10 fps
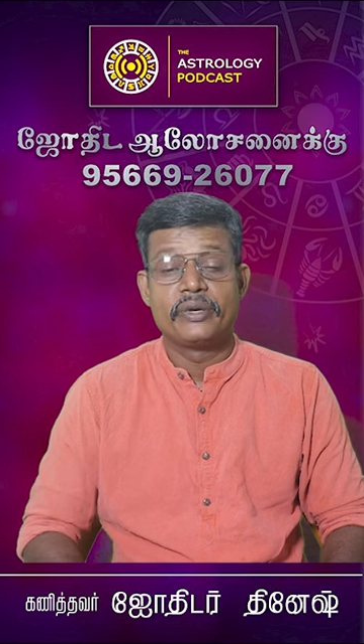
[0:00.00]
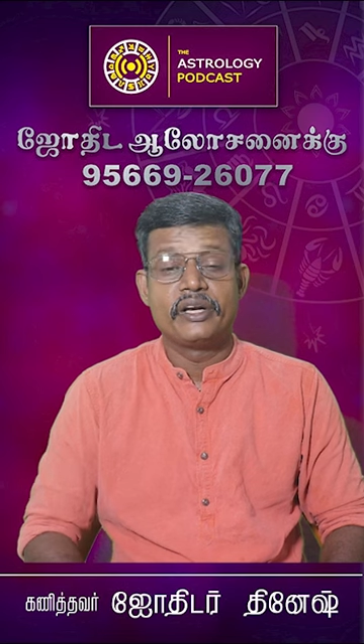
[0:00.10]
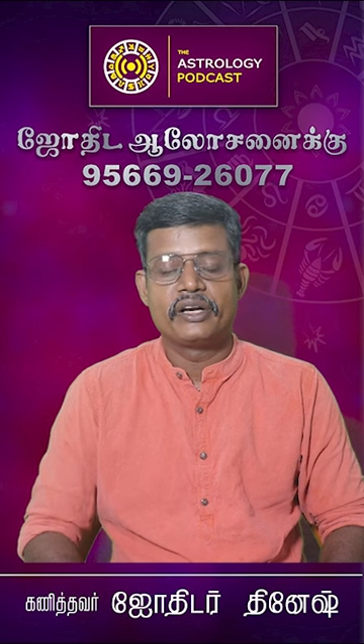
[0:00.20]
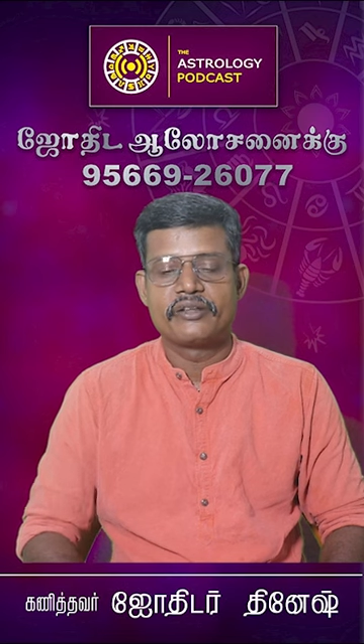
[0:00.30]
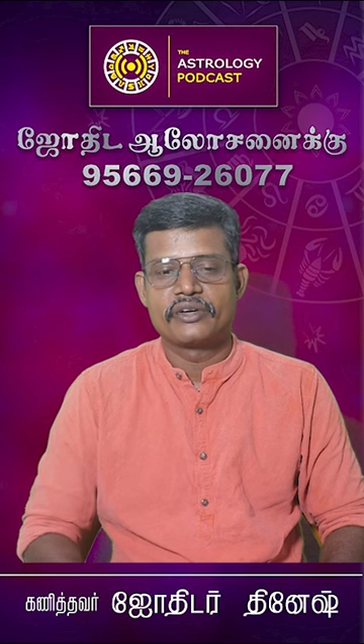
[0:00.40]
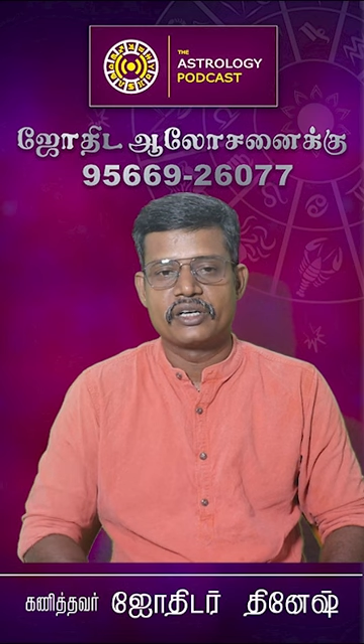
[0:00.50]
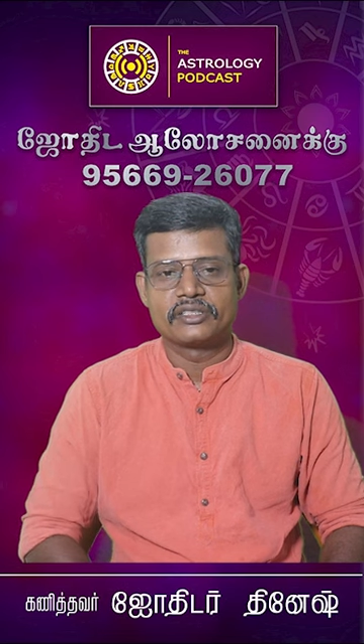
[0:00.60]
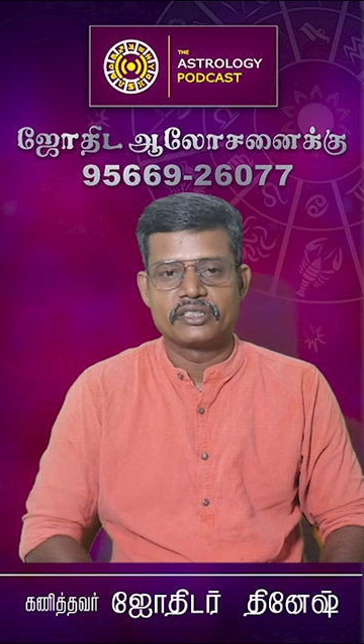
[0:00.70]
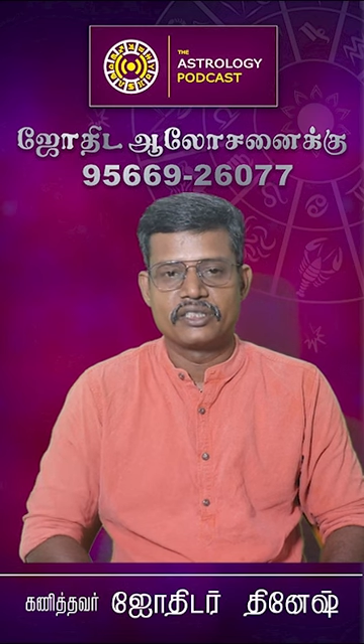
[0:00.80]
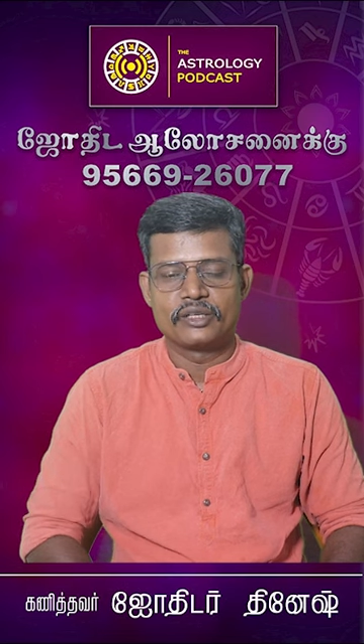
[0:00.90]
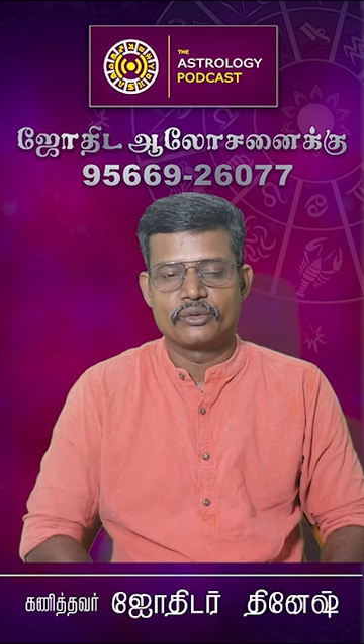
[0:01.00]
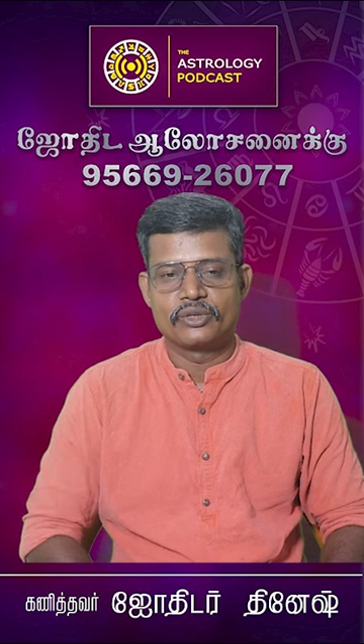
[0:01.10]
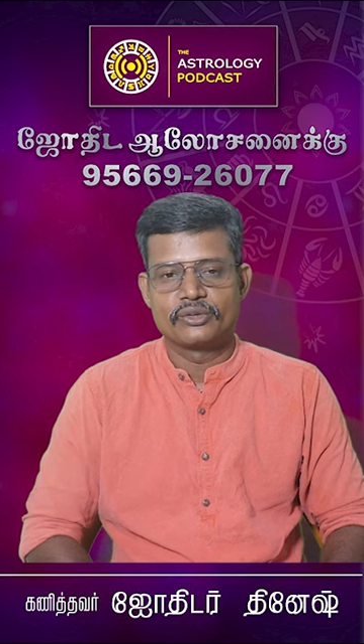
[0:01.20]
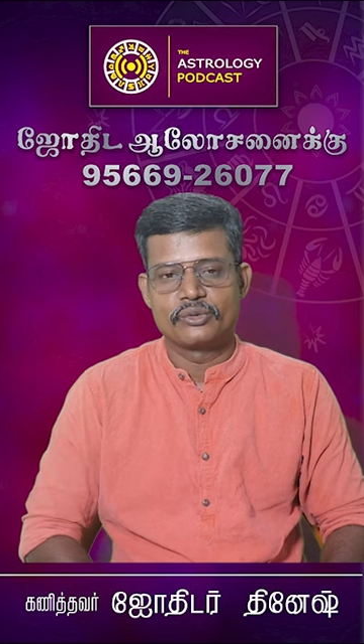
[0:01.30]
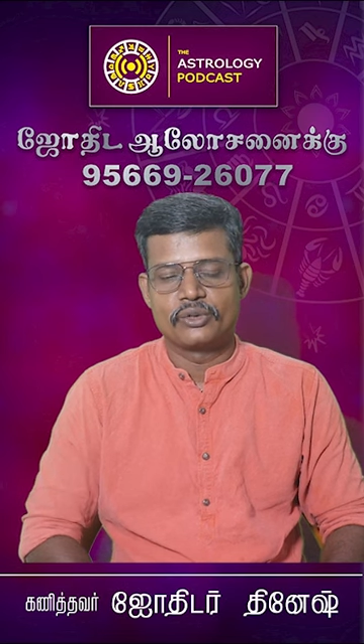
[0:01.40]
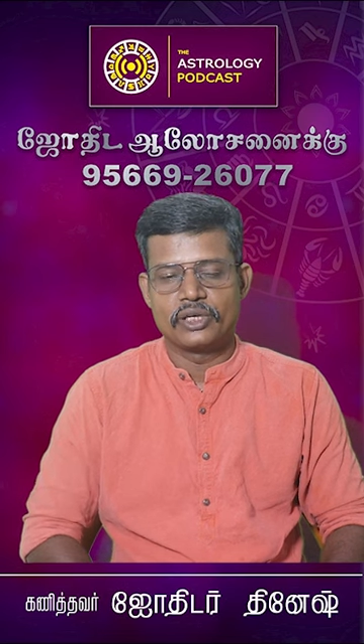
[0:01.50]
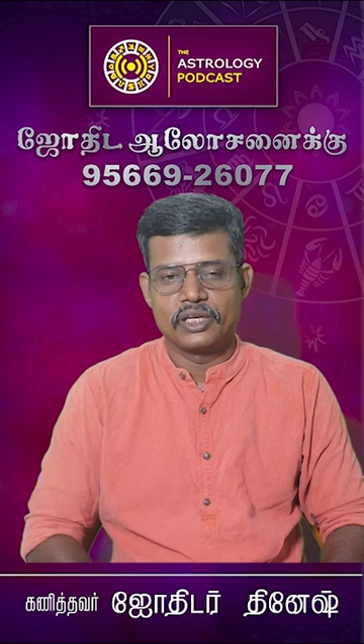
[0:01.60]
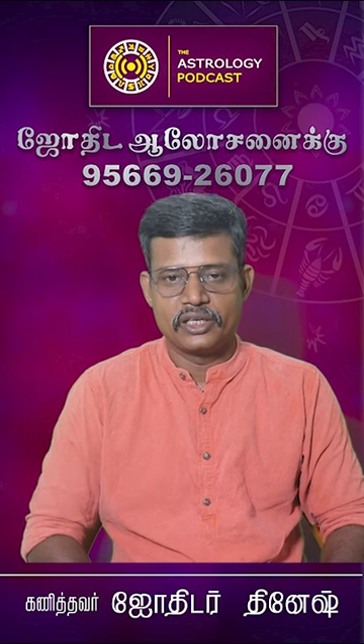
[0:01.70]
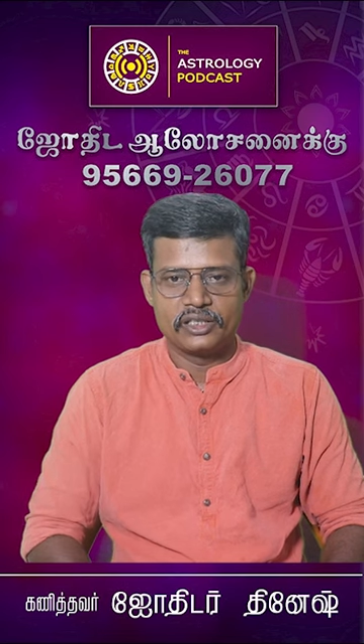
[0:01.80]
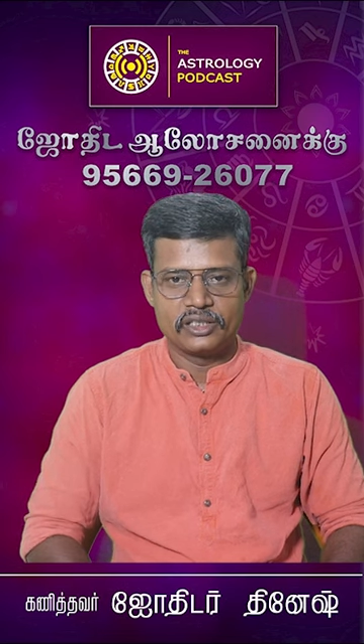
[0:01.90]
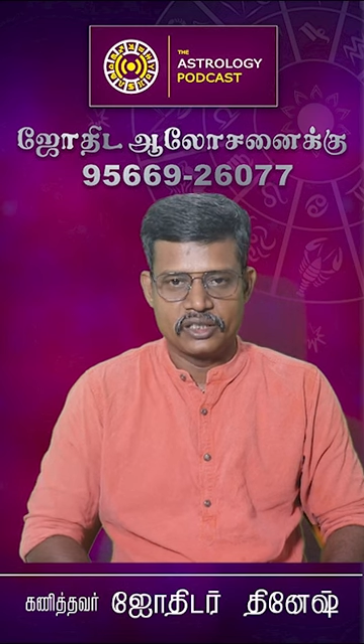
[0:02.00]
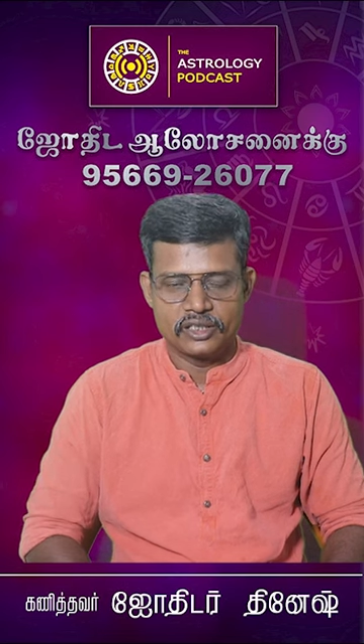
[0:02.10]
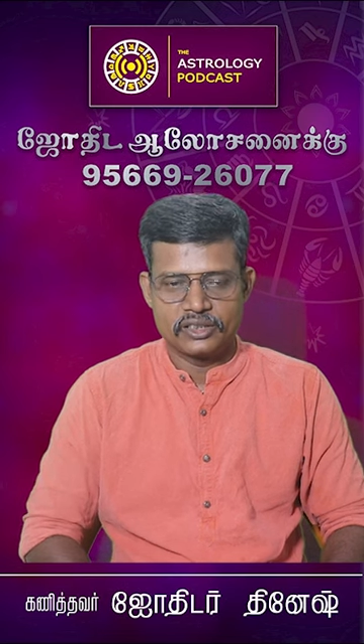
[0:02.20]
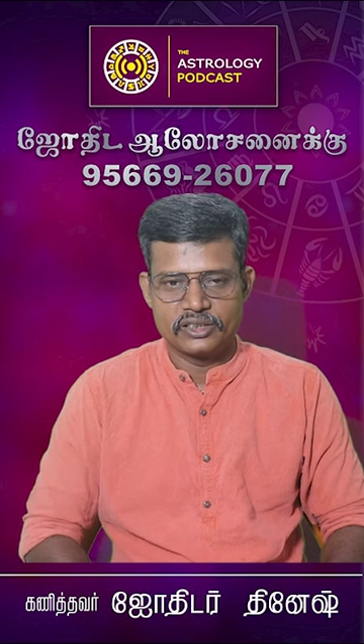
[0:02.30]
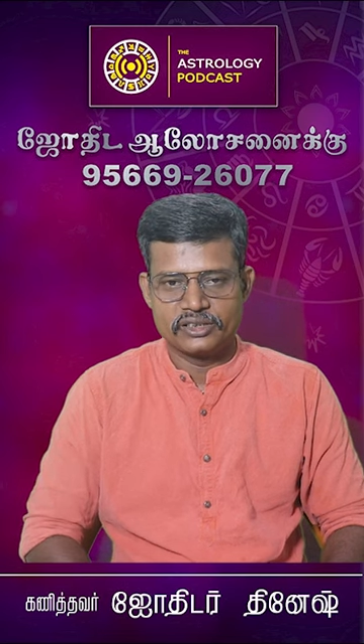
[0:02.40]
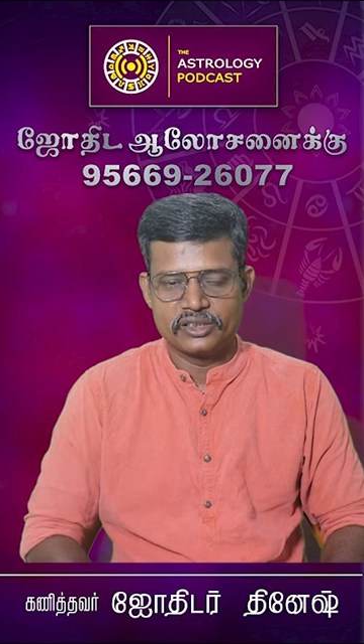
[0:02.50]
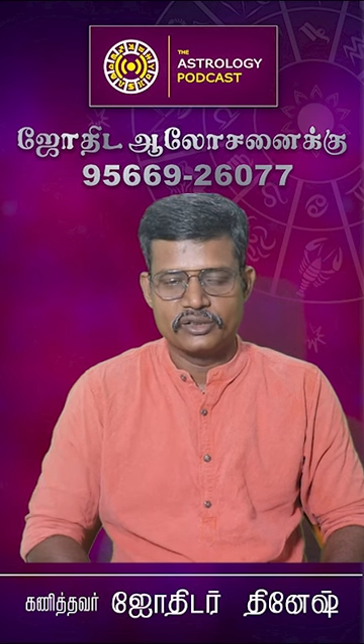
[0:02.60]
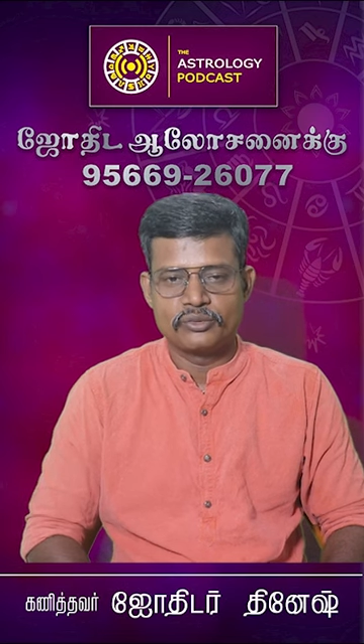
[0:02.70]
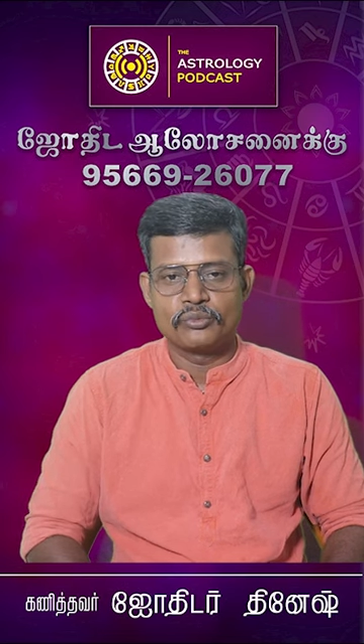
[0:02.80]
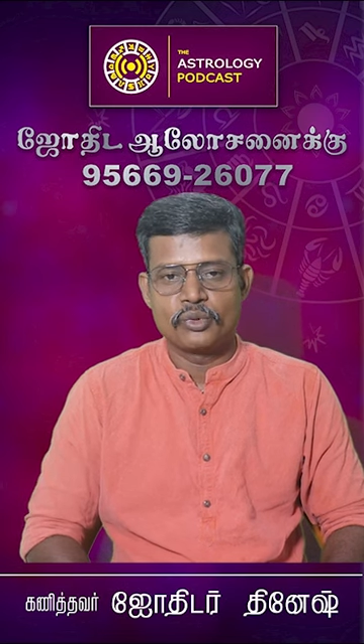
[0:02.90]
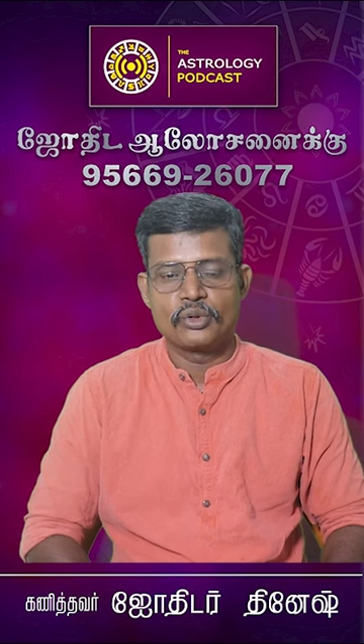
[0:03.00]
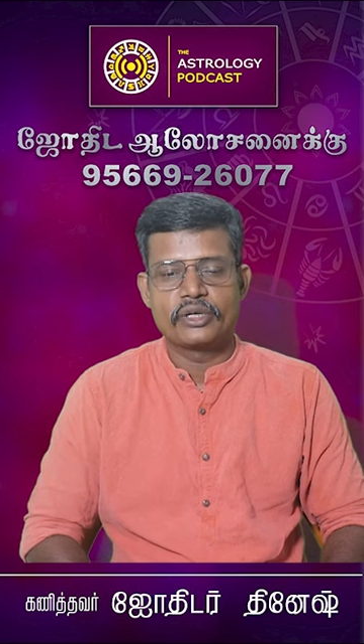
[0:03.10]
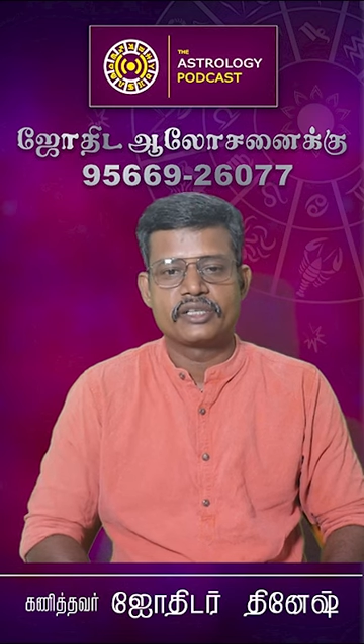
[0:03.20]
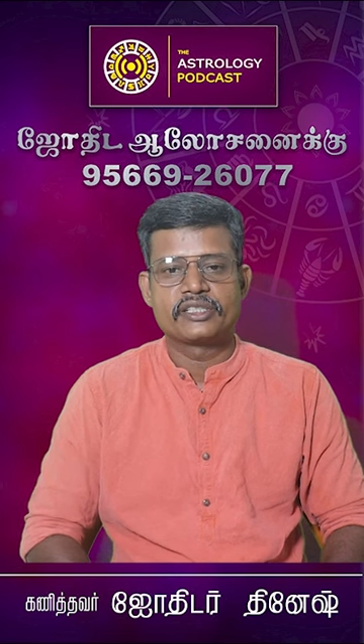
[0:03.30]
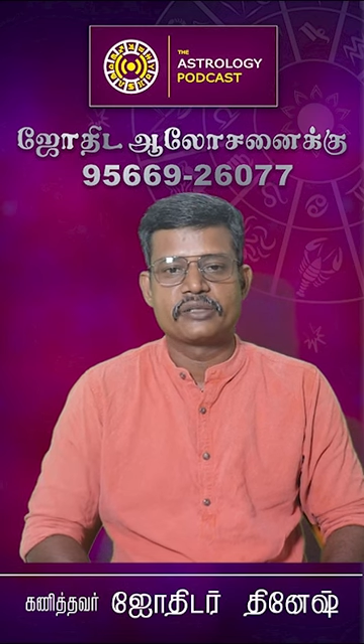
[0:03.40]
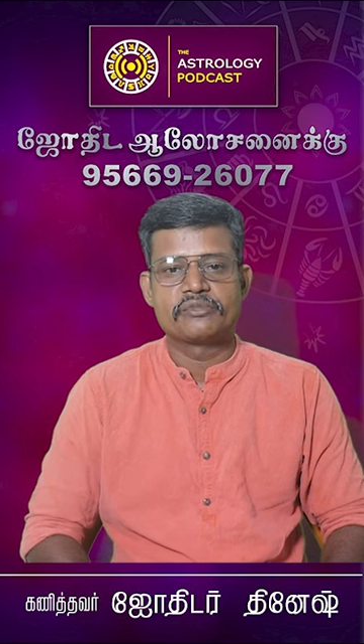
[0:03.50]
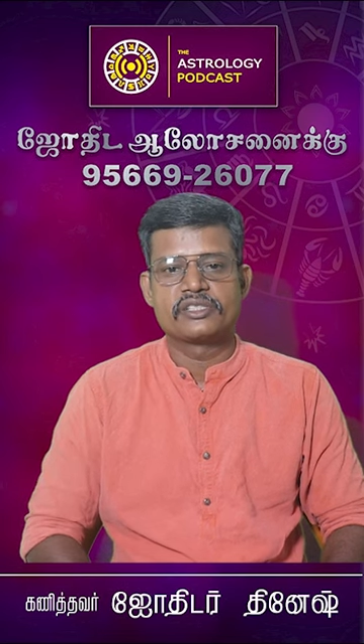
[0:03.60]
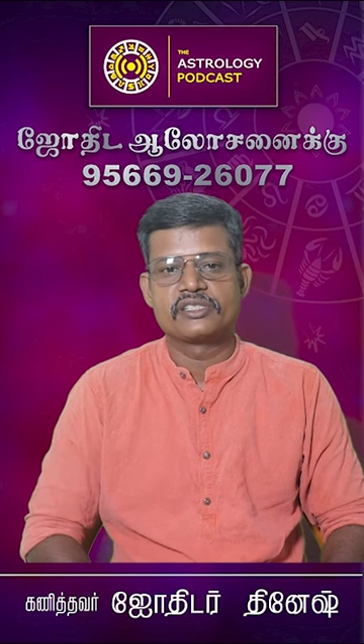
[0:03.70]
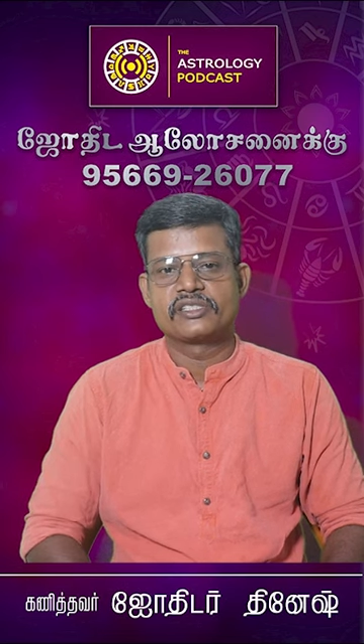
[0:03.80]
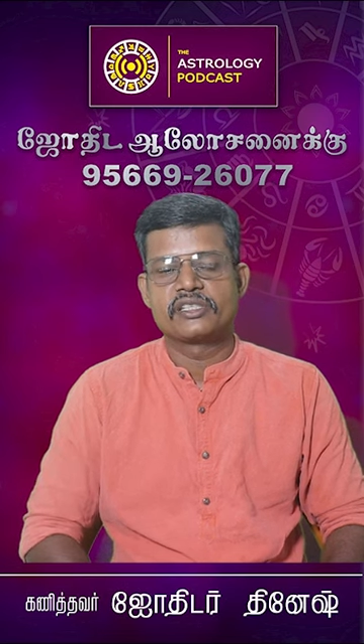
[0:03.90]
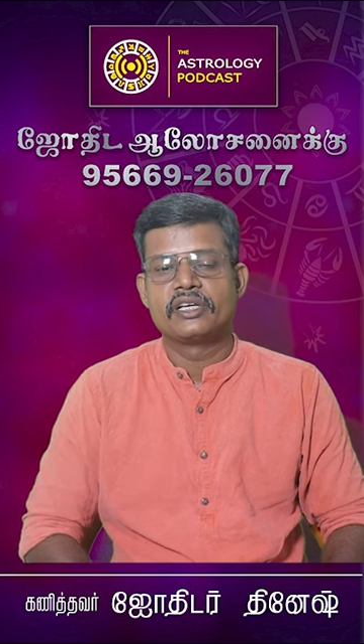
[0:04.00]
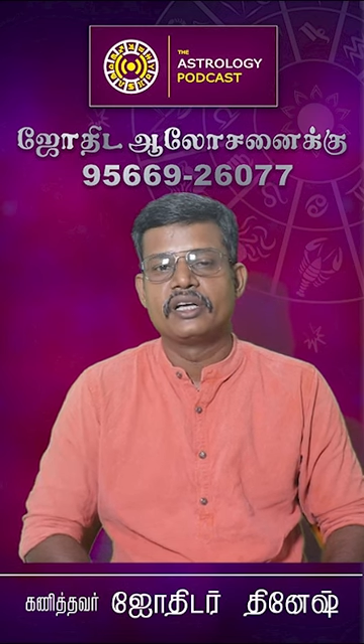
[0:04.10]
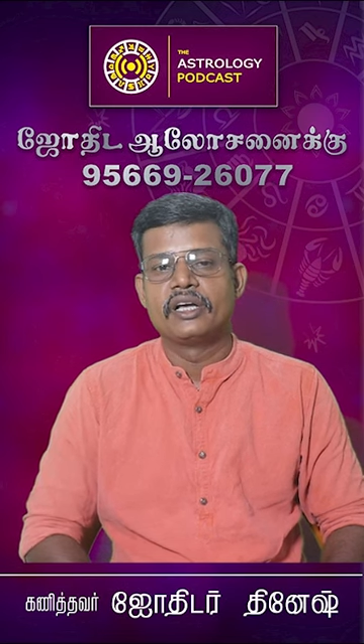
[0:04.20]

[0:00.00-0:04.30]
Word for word: பின்னடைவுகளை சந்திக்கக்கூடிய சூழ்நிலைகள் இருக்கத்தான் செய்யும் ப்ரோக்கரேஜ் கமிஷன்ஸ்